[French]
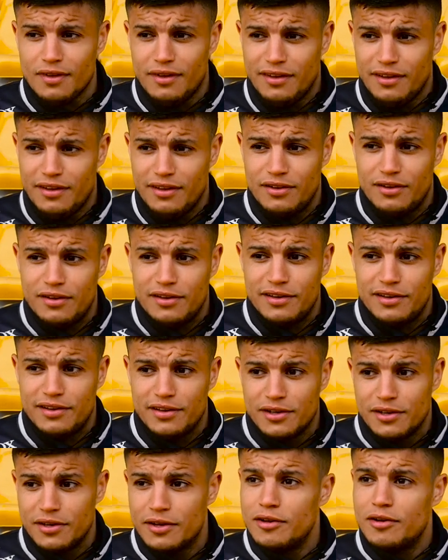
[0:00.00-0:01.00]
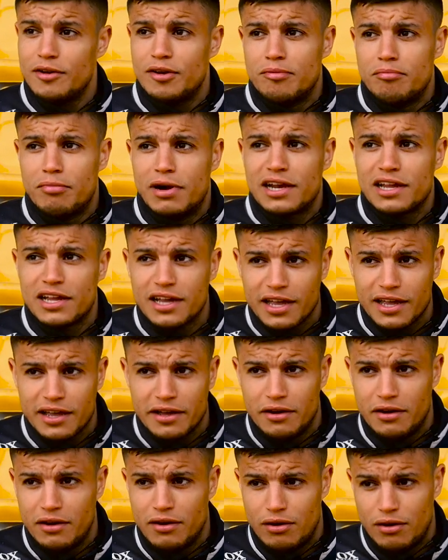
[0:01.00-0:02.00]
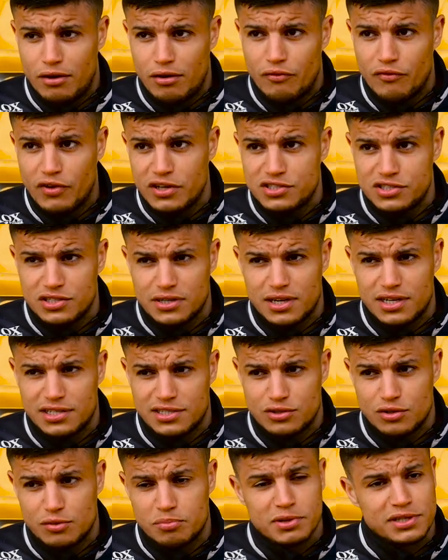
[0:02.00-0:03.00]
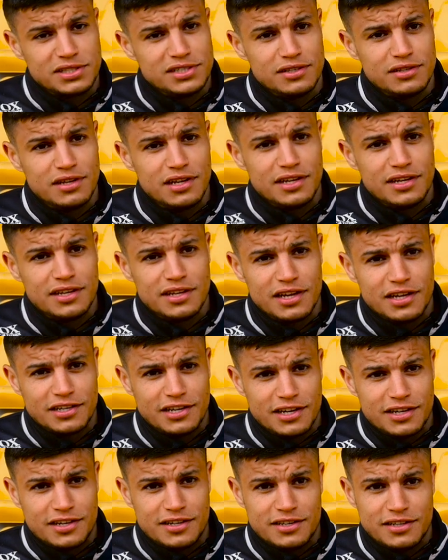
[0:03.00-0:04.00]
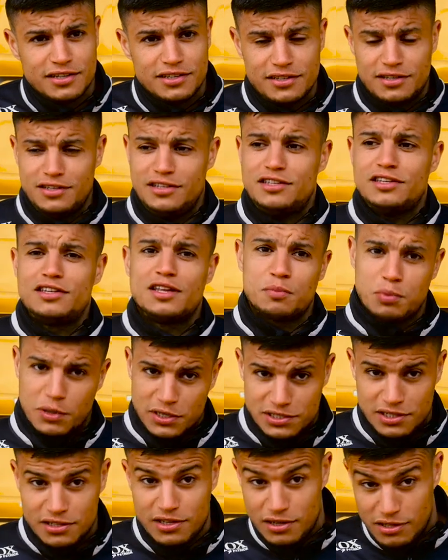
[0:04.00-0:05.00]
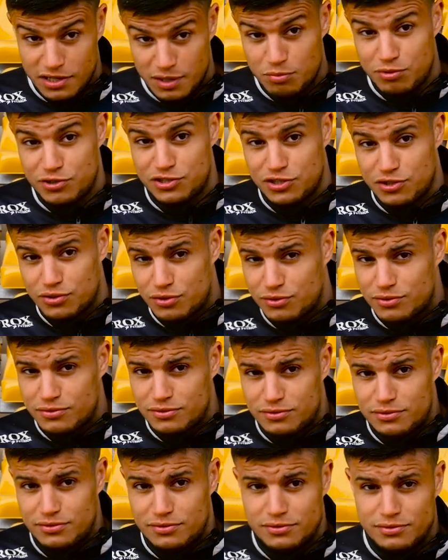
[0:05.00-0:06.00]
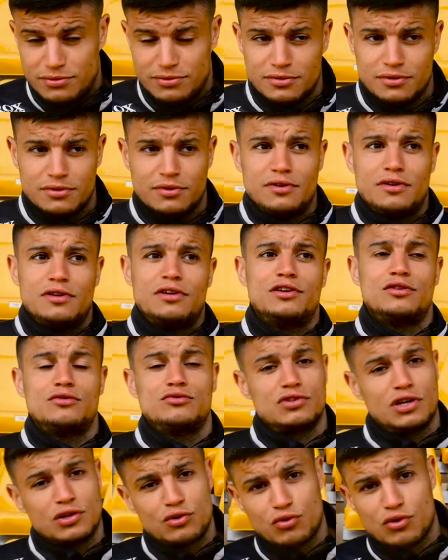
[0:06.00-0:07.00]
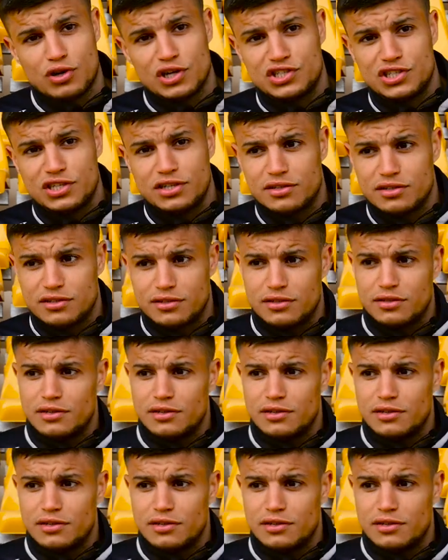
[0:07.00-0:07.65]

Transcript: Euh, malgré, euh, on va dire, la saison passée, l'année dernière, ils étaient présents dès le début de saison. Ils nous encourageaient.